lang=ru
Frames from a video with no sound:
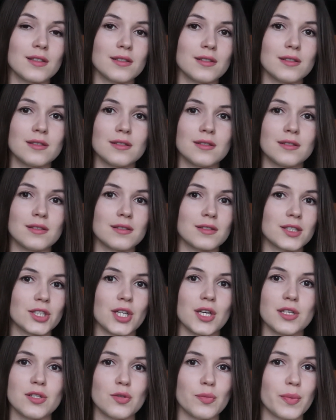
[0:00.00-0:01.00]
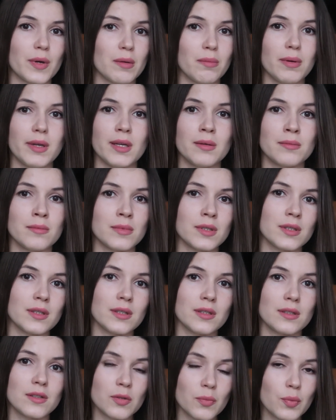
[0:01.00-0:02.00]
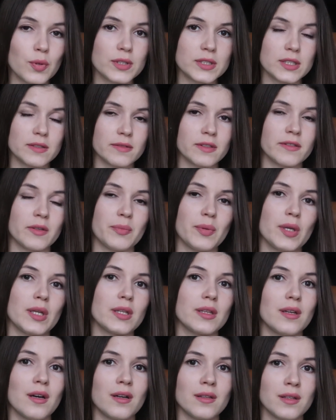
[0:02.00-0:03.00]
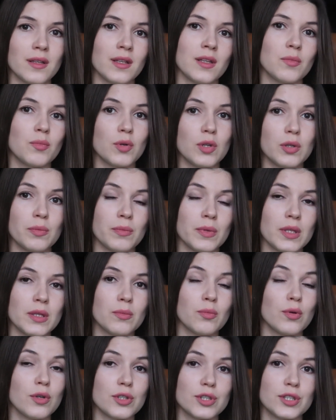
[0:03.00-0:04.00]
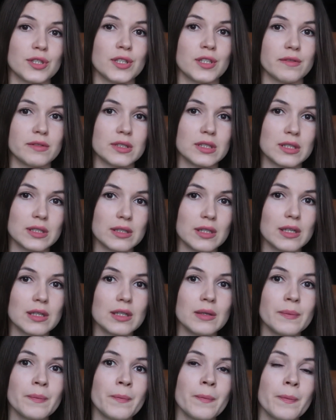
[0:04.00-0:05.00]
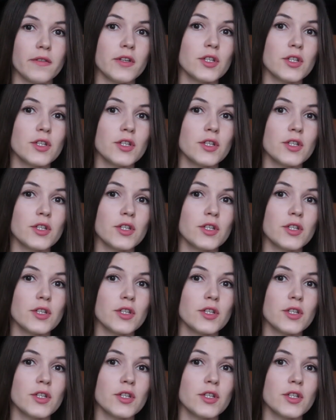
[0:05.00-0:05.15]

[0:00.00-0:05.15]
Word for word: А, к счастью, проблемы компульсивного переедания и булимии больше не возникало.